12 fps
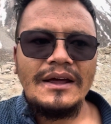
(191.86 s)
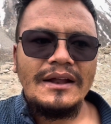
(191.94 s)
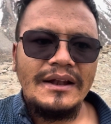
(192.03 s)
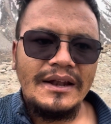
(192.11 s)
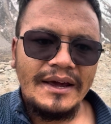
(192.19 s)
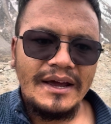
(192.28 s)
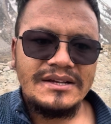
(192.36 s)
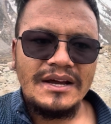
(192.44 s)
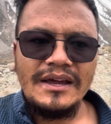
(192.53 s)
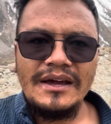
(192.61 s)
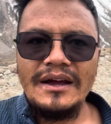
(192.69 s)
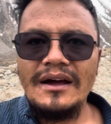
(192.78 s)
लेके
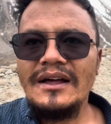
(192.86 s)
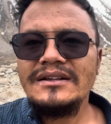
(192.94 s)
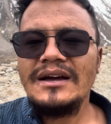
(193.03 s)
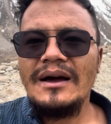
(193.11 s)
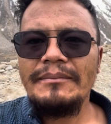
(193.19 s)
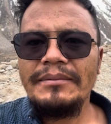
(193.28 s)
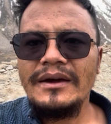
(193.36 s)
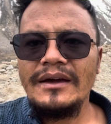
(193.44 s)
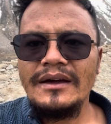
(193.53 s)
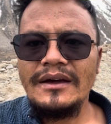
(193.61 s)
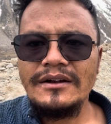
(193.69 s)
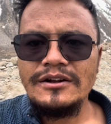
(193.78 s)
जाइएगा जहाँ पे
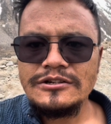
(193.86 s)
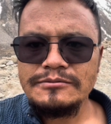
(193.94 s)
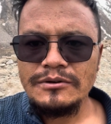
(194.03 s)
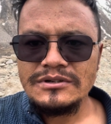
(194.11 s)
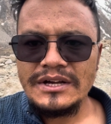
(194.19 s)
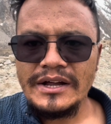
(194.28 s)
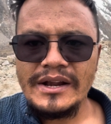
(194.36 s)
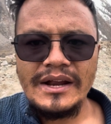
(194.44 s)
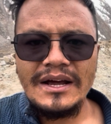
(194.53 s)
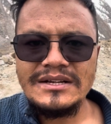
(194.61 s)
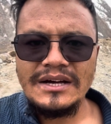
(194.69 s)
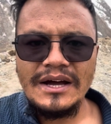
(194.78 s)
डिस्पोज
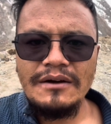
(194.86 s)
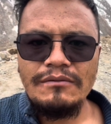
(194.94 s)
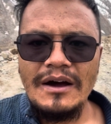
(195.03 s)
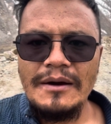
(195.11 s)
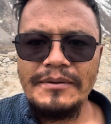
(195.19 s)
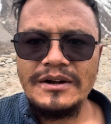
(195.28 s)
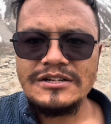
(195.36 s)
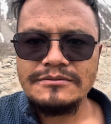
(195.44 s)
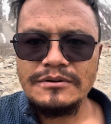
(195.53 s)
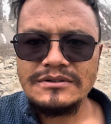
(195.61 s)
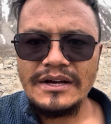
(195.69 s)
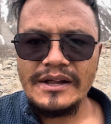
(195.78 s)
करने का जगह है वहाँ पे
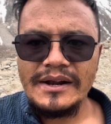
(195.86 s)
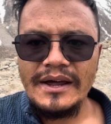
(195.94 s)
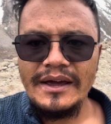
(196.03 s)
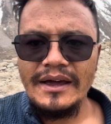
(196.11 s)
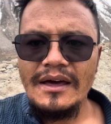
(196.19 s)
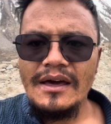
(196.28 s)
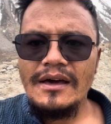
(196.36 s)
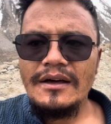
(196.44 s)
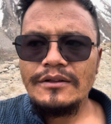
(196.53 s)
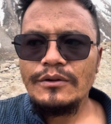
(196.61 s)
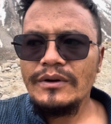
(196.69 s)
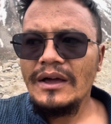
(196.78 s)
डिस्पोज करना है
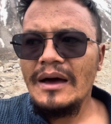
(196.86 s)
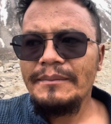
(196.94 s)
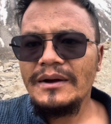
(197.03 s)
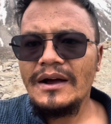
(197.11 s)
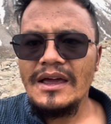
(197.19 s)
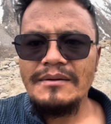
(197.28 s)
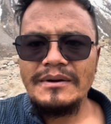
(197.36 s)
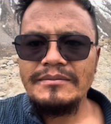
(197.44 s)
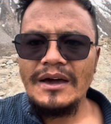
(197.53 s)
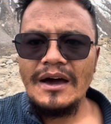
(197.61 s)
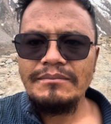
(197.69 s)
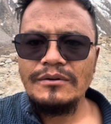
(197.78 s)
तो यहाँ पे कहीं पे
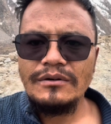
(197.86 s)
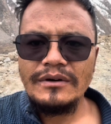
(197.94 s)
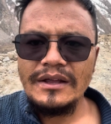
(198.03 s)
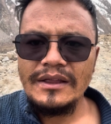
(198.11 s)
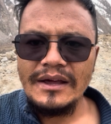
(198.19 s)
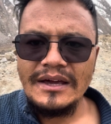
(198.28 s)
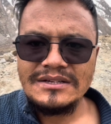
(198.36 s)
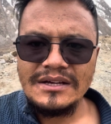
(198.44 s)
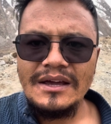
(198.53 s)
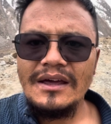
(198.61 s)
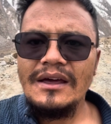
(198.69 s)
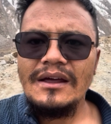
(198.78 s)
भी आप लोग
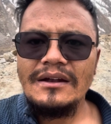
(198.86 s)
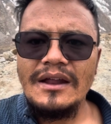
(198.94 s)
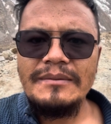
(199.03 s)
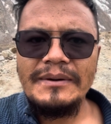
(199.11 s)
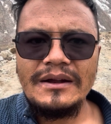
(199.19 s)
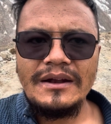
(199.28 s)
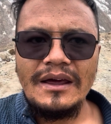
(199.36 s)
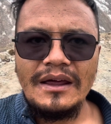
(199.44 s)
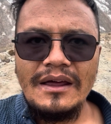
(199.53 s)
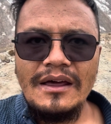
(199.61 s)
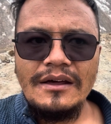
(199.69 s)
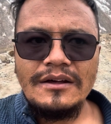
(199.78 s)
ऐसे नहीं फेंकना
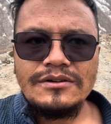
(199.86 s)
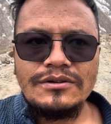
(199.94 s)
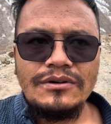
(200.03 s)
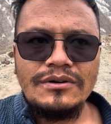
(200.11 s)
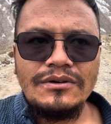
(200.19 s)
है सो